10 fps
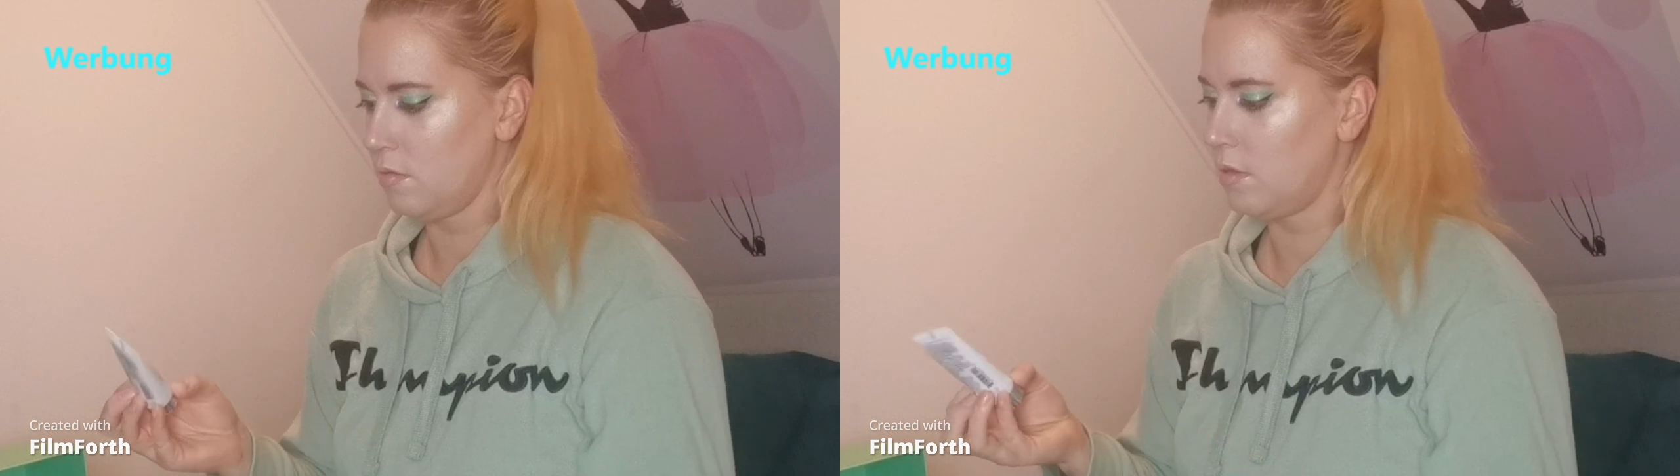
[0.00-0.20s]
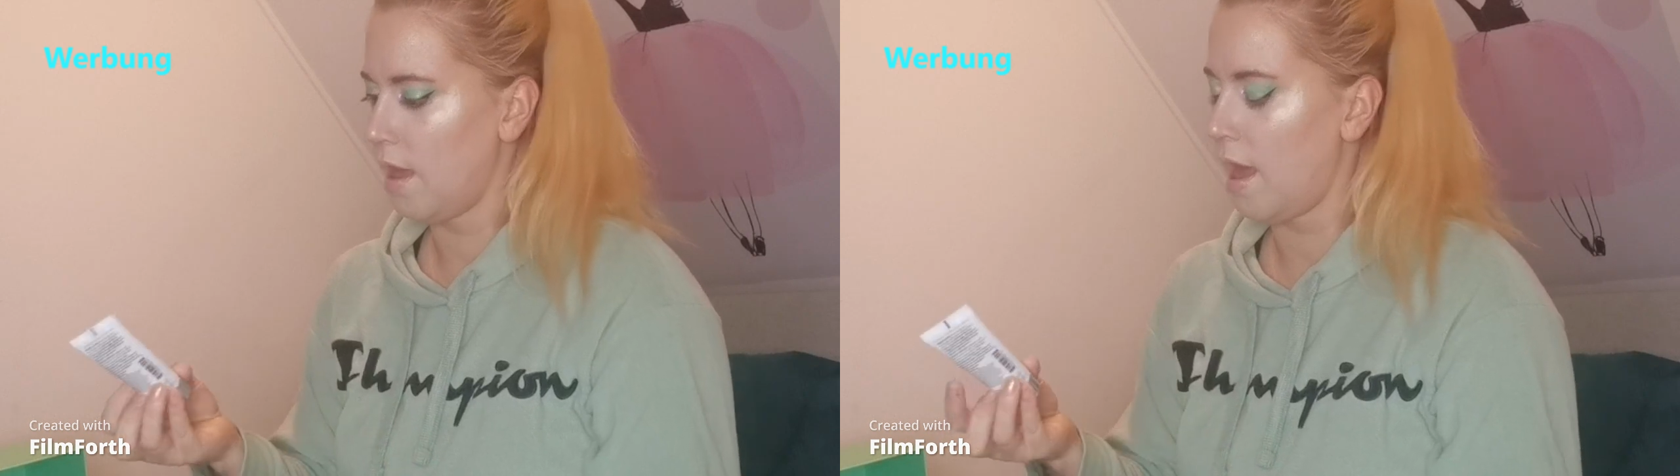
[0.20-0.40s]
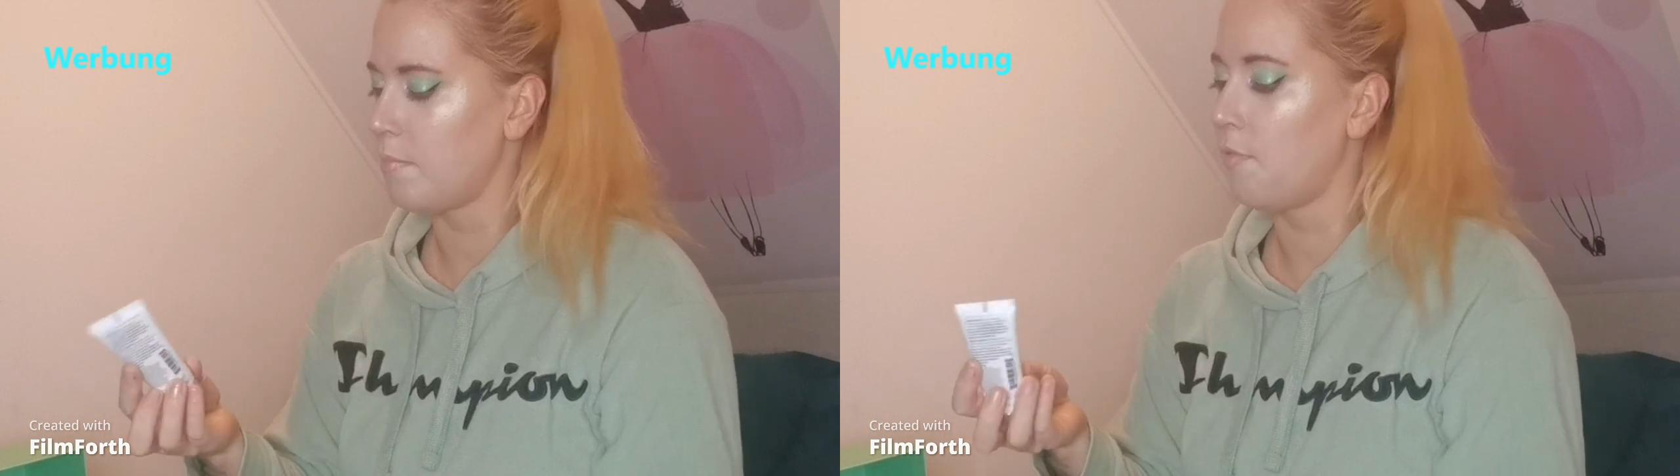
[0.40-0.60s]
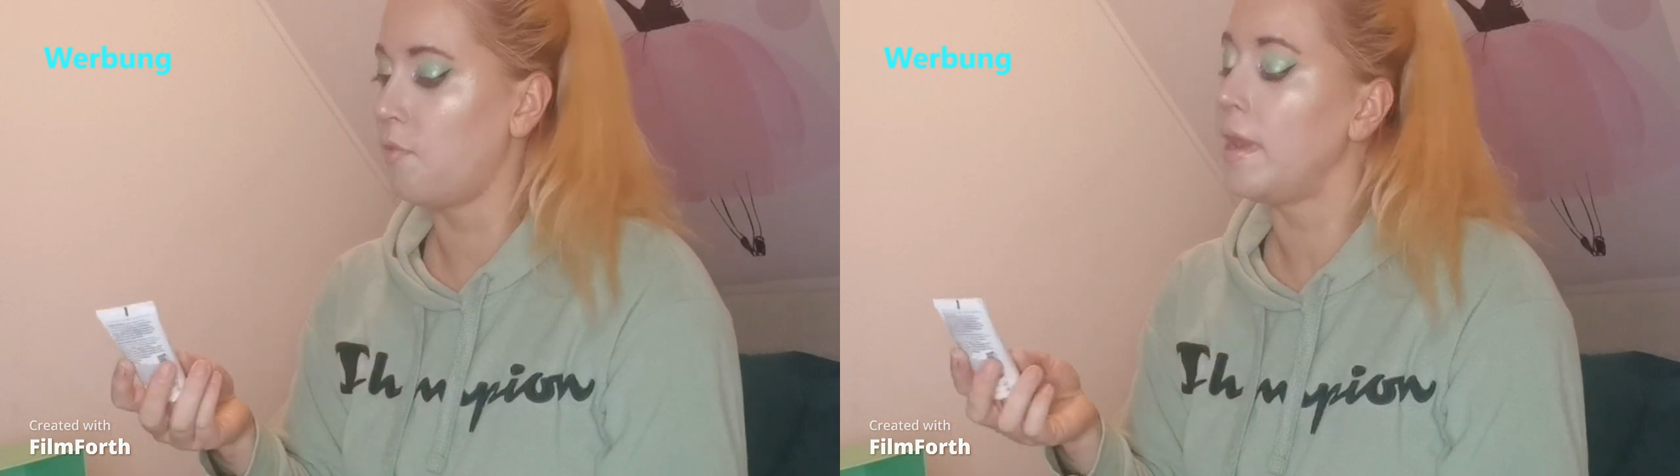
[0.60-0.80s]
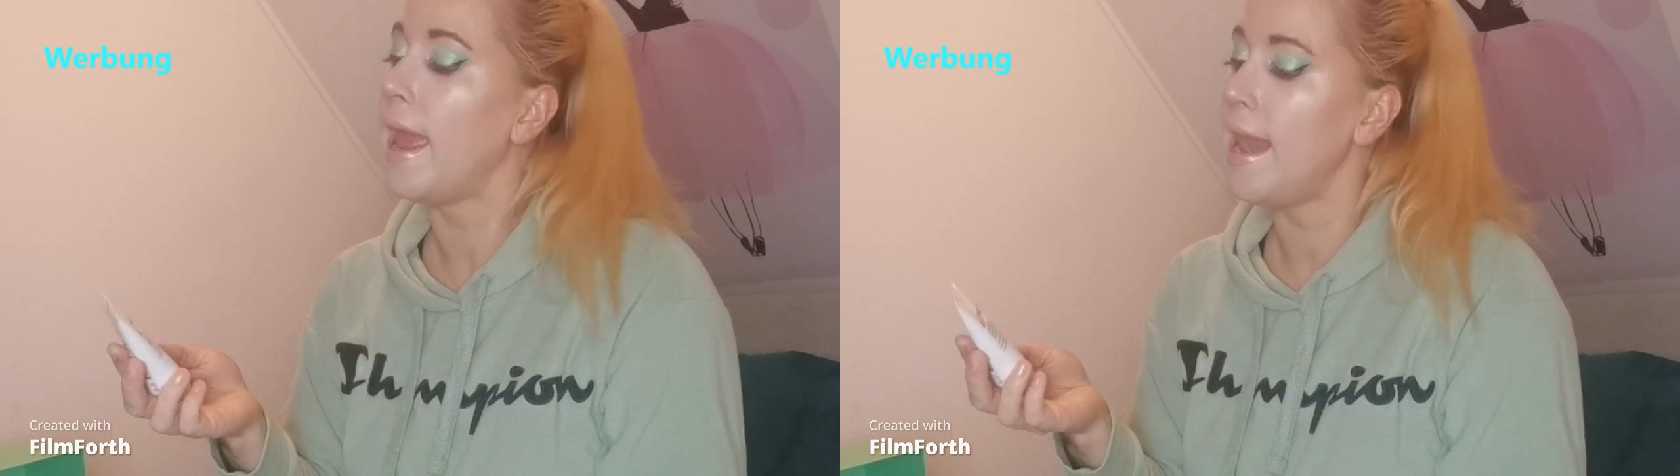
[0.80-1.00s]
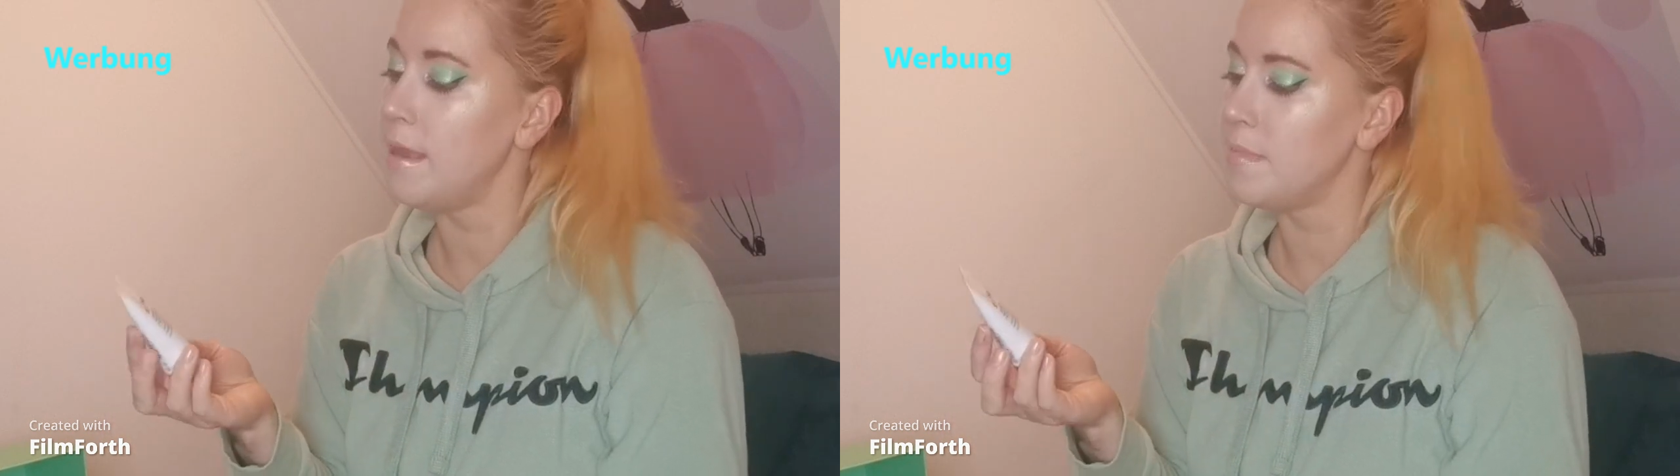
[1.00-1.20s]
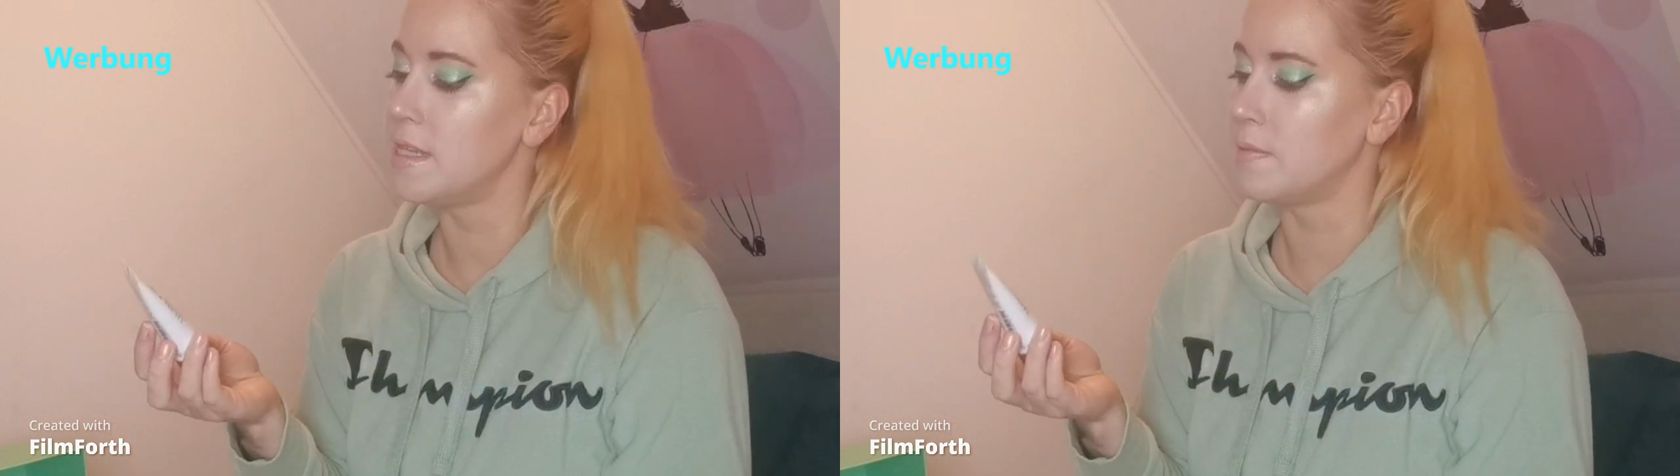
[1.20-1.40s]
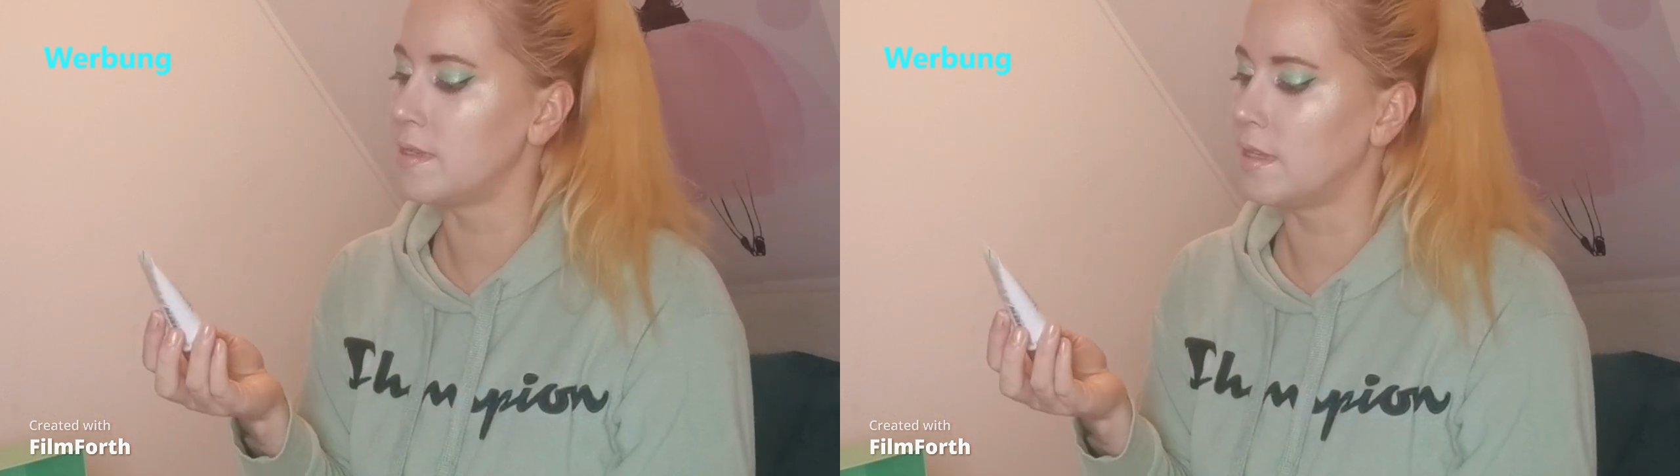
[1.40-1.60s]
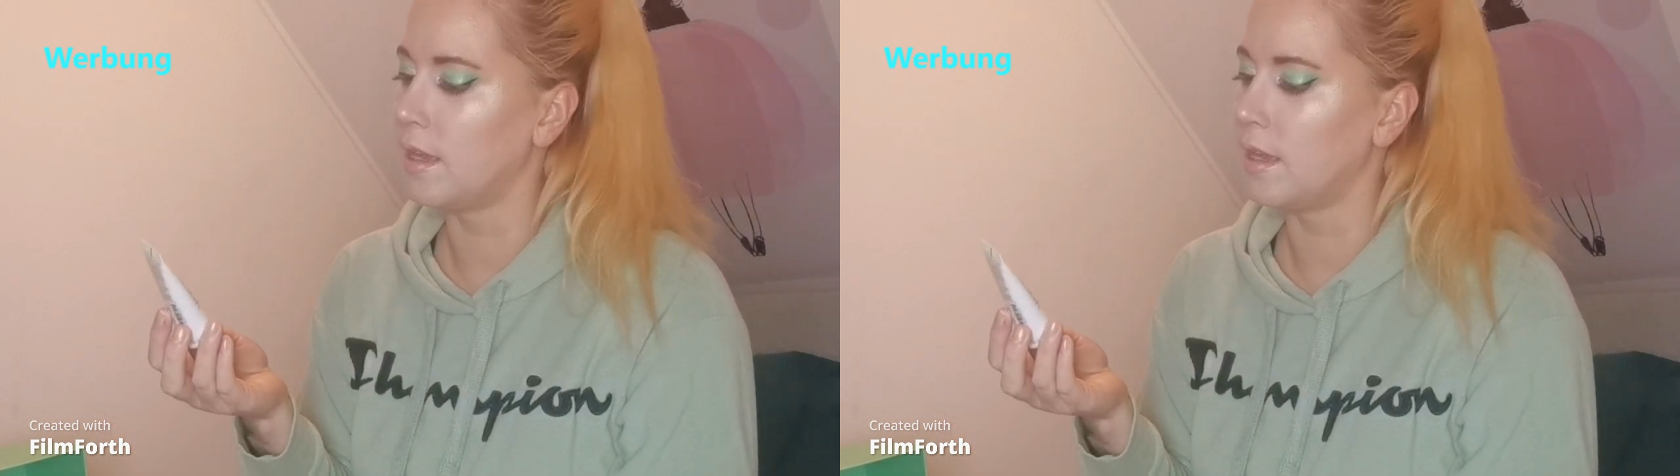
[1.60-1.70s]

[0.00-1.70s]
da haben wir von Elemis was